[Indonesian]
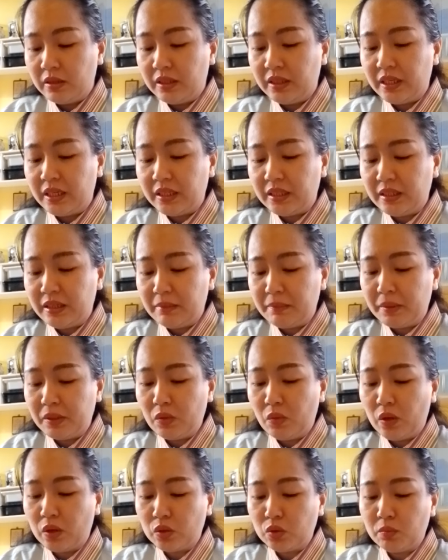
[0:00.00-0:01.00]
Kira-kira
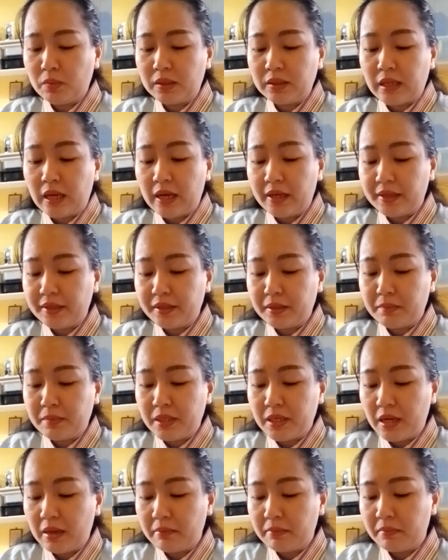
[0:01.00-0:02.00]
pada waktu matahari
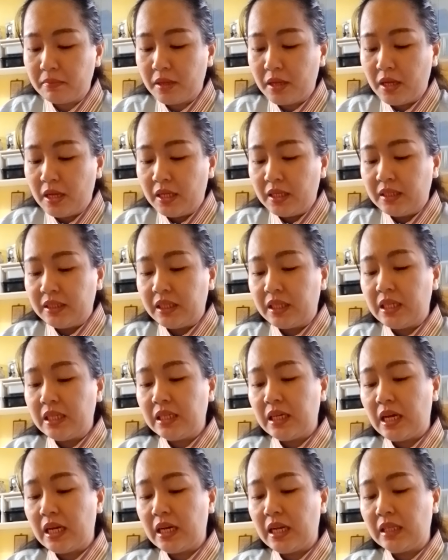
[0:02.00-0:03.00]
terbenam,
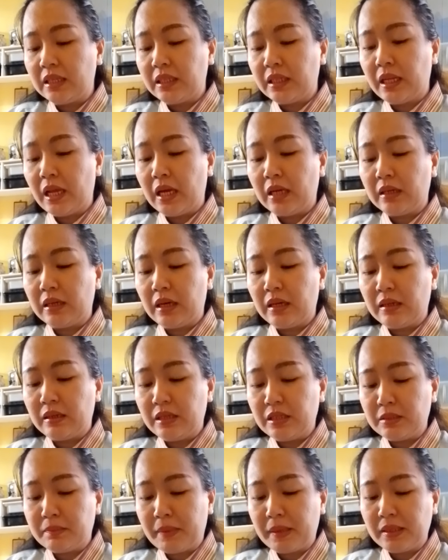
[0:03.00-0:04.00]
terdengarlah teriakan
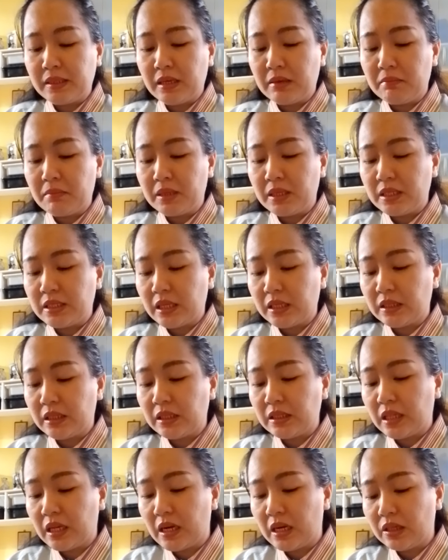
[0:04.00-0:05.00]
di sepanjang barisan
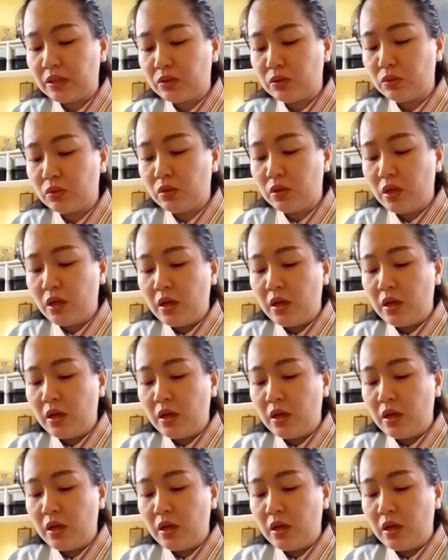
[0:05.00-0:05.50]
tentara itu,